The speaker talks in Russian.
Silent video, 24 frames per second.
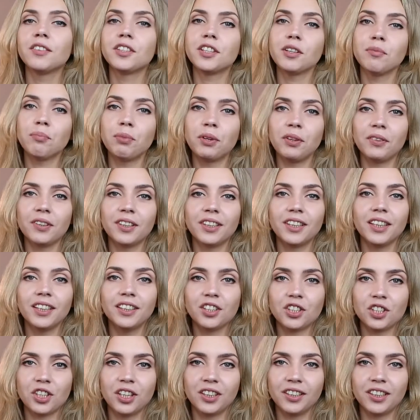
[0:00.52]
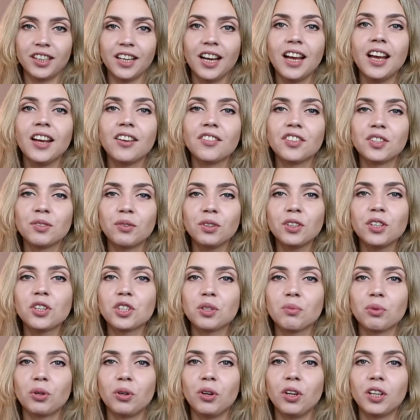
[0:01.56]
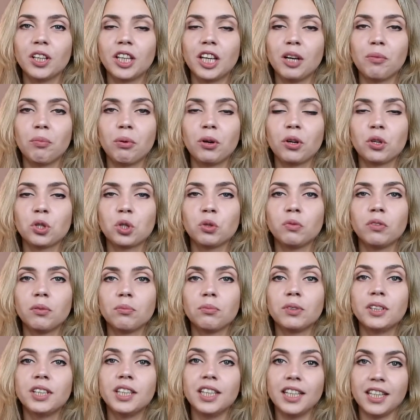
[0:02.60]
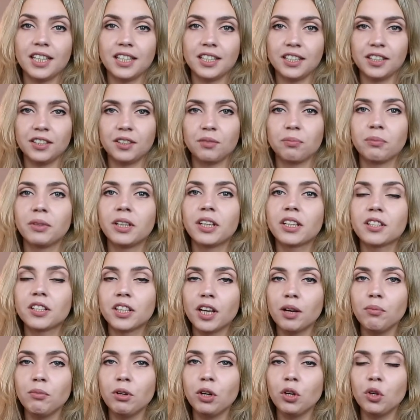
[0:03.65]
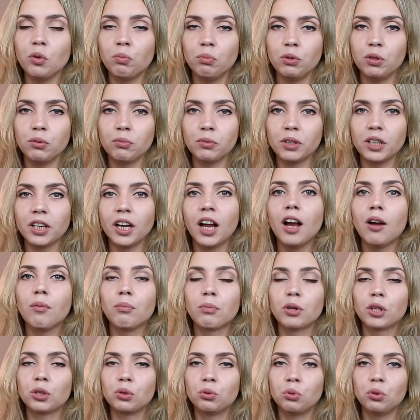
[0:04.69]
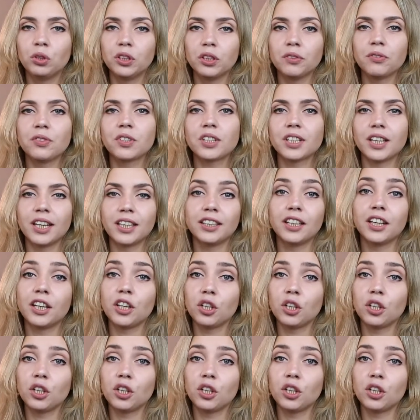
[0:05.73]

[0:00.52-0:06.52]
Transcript: Всем привет, это Жанна. В сегодняшнем ролике я покажу вам 10 моих самых любимых продуктов сайта